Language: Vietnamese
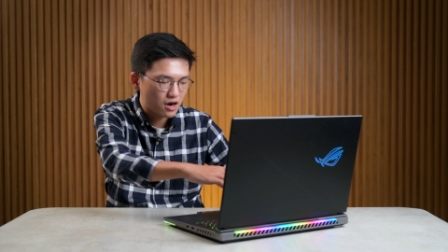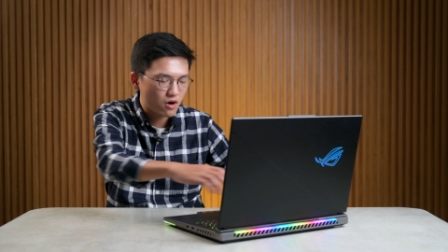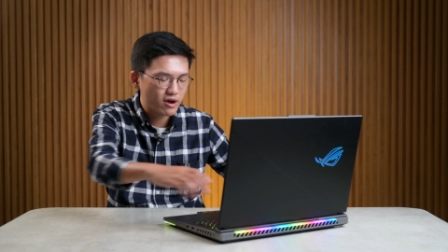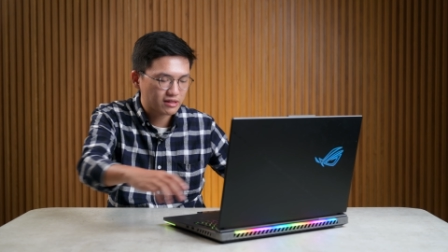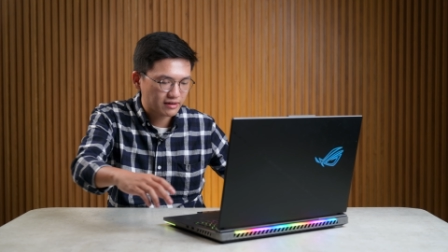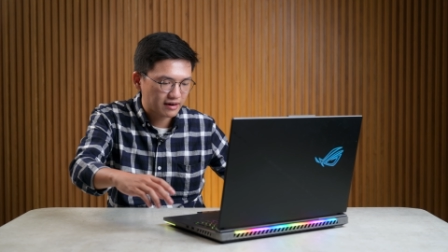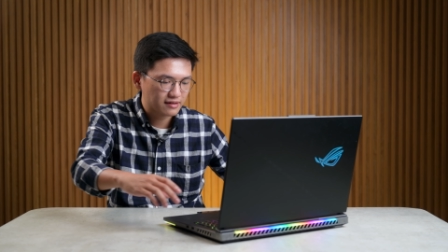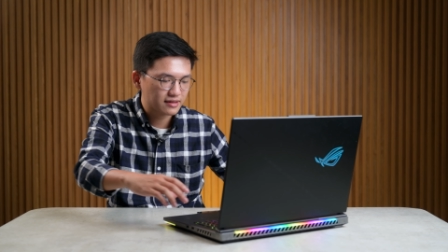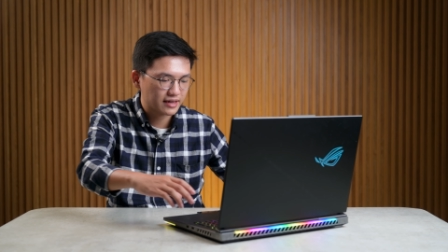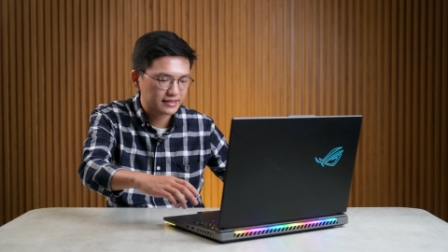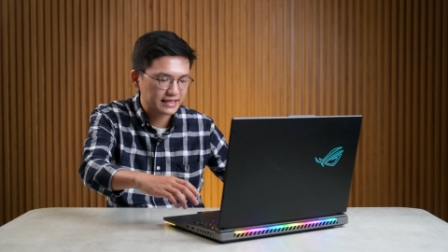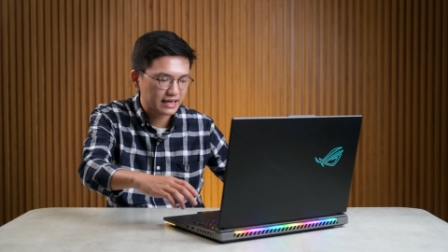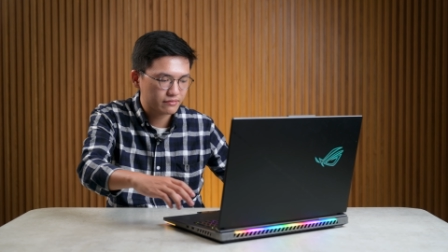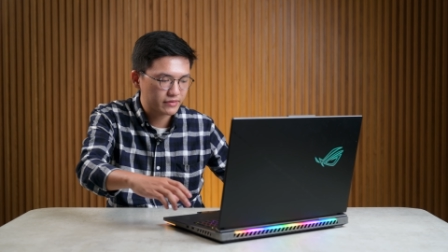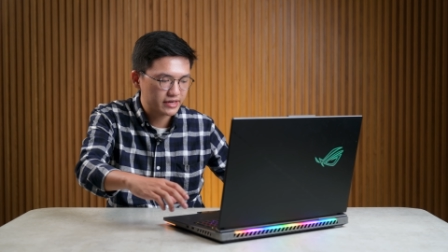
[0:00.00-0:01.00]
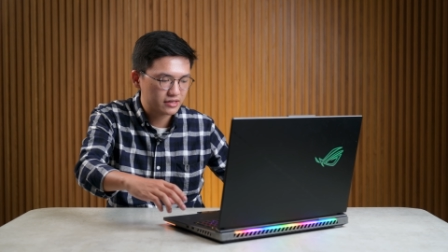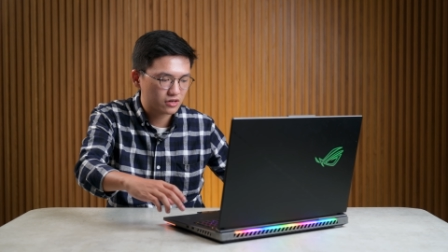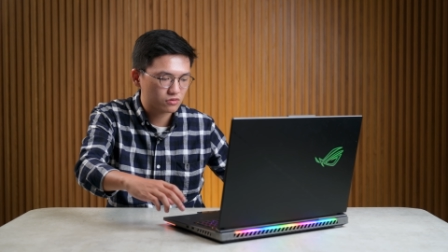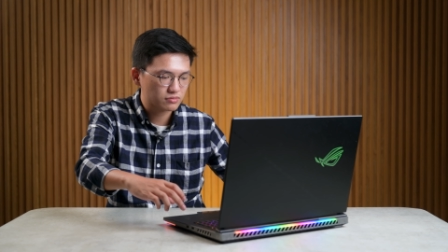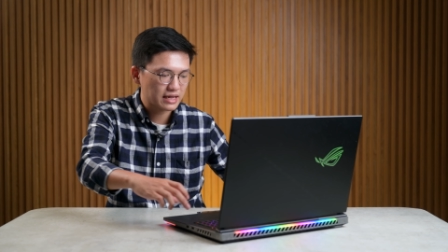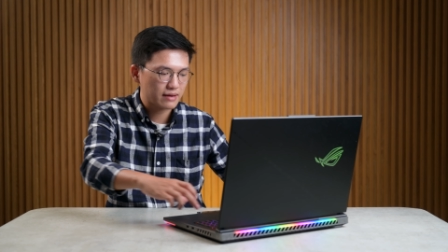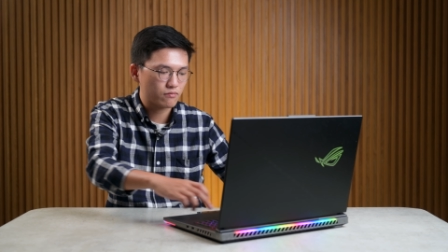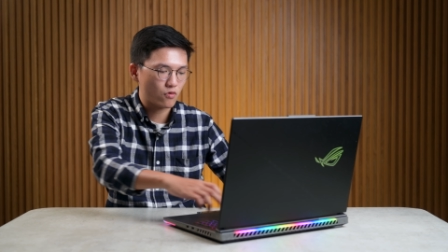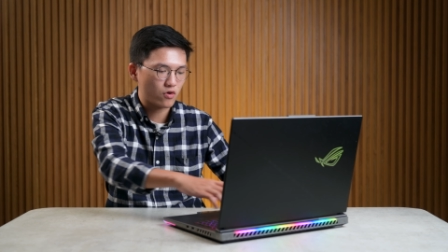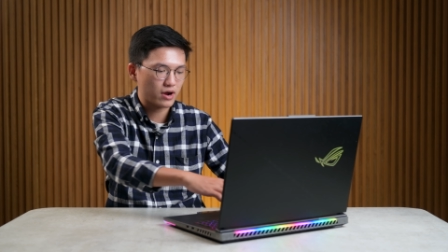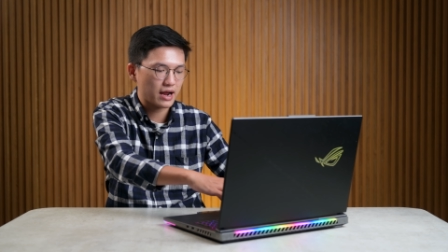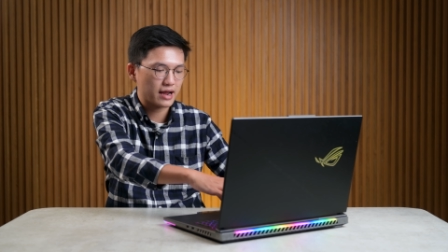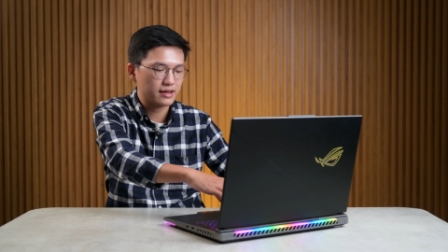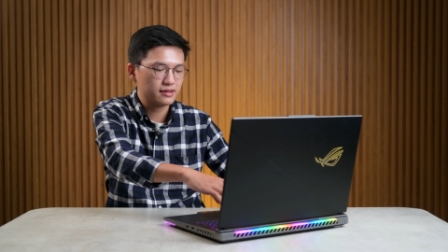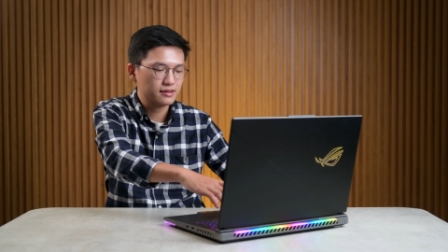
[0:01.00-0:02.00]
họ hoàn toàn có thể trang bị cho chúng ta một
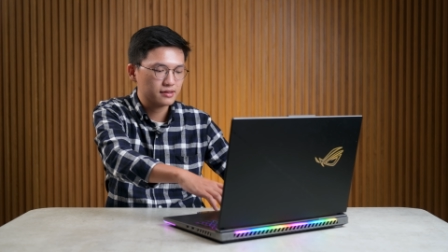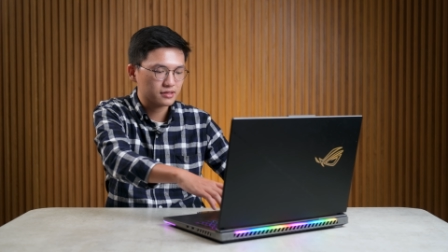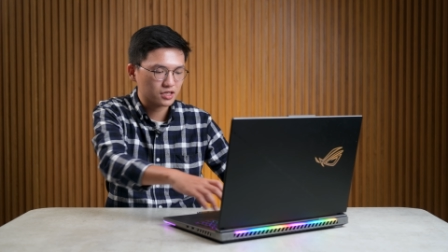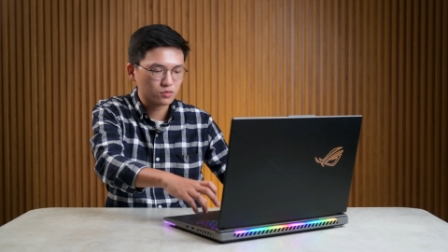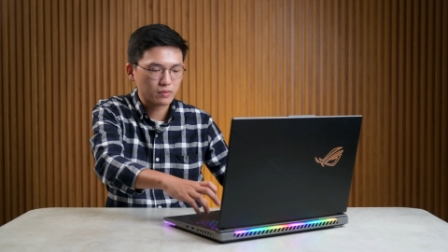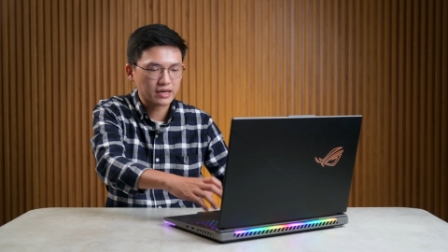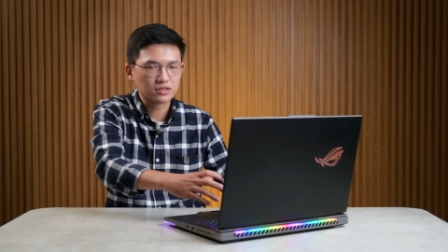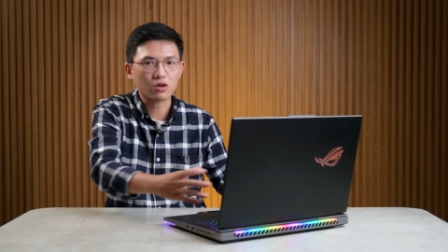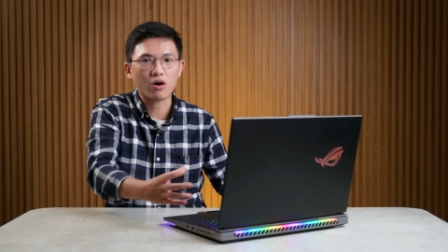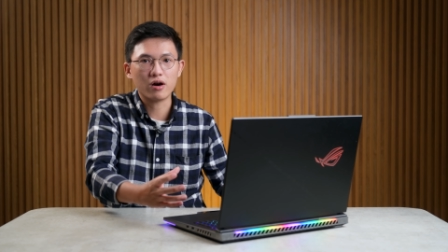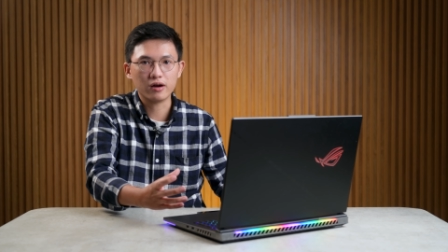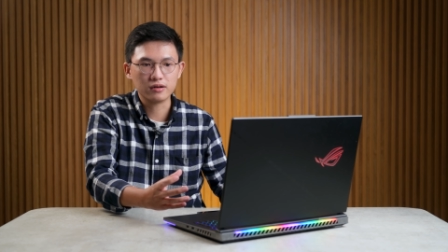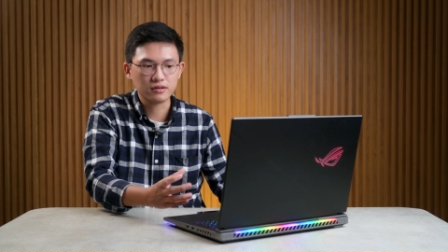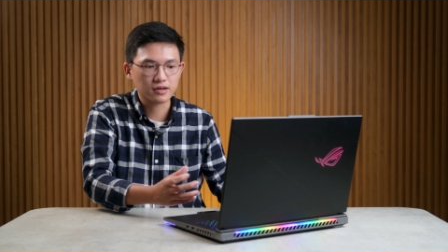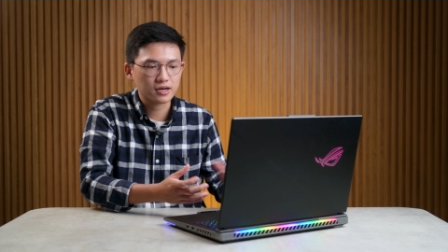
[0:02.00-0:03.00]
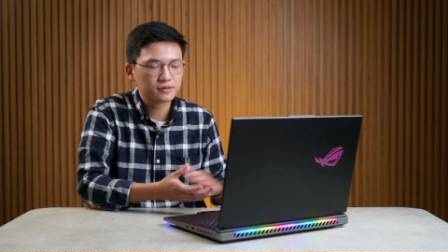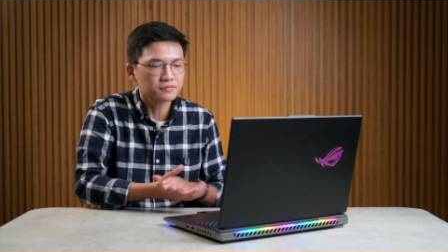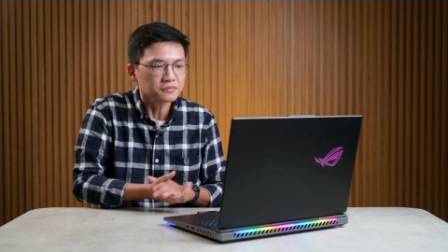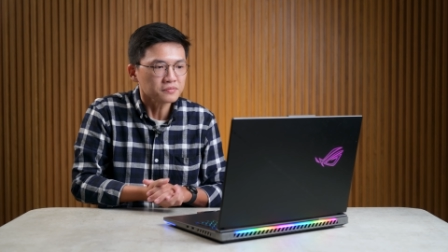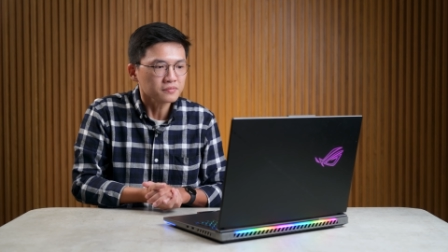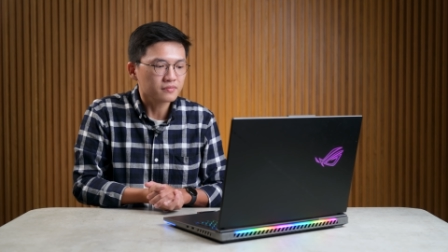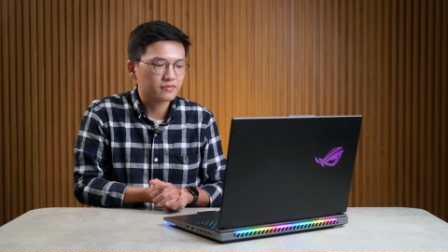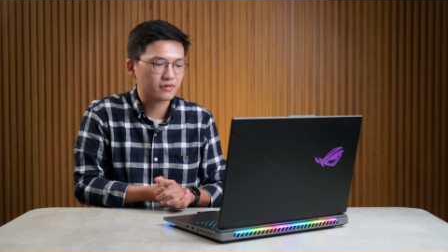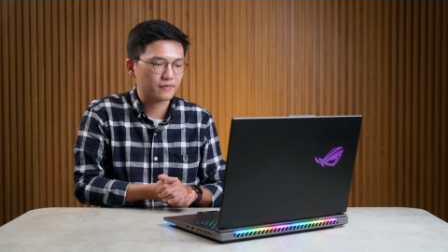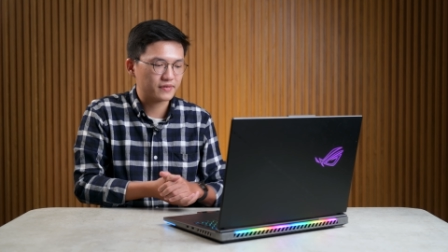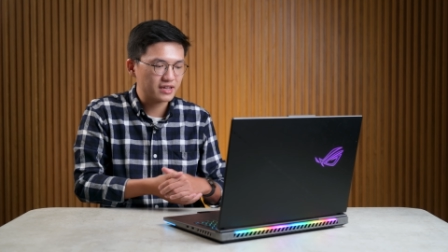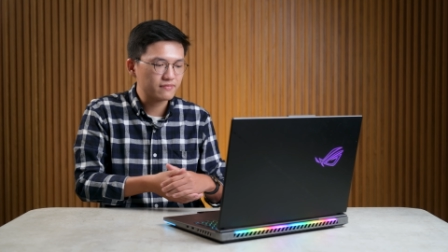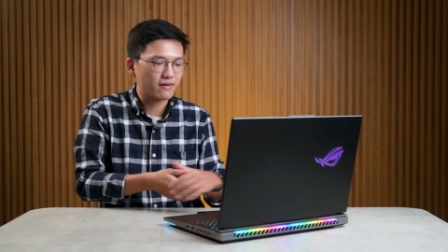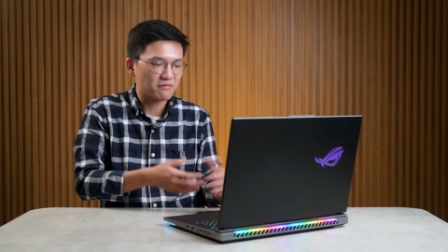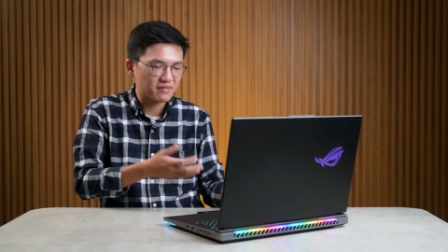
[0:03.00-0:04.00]
cái touchpad to hơn nữa và
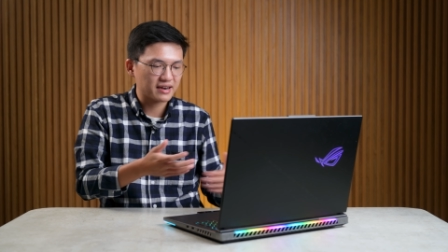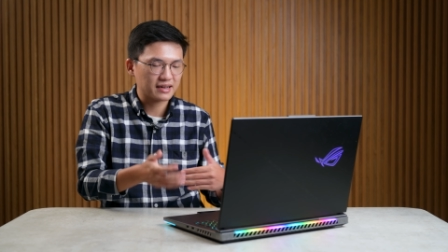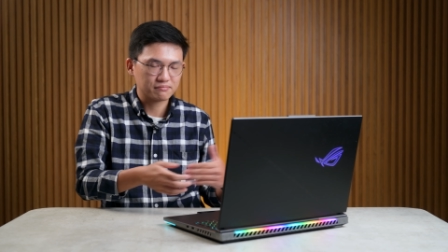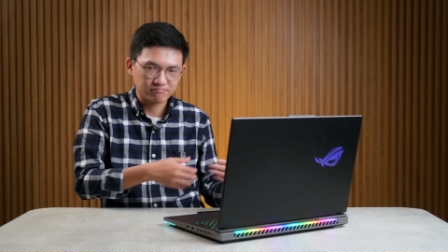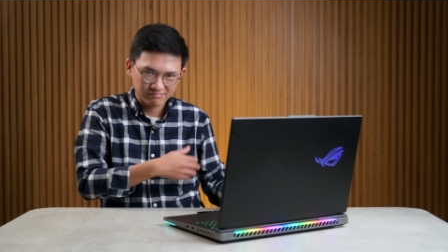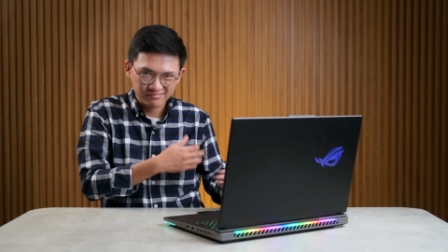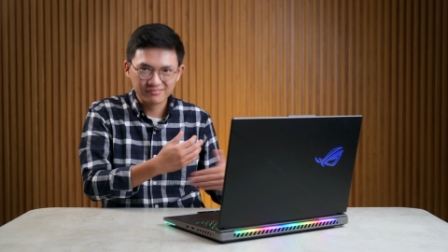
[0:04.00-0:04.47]
mình hy vọng là,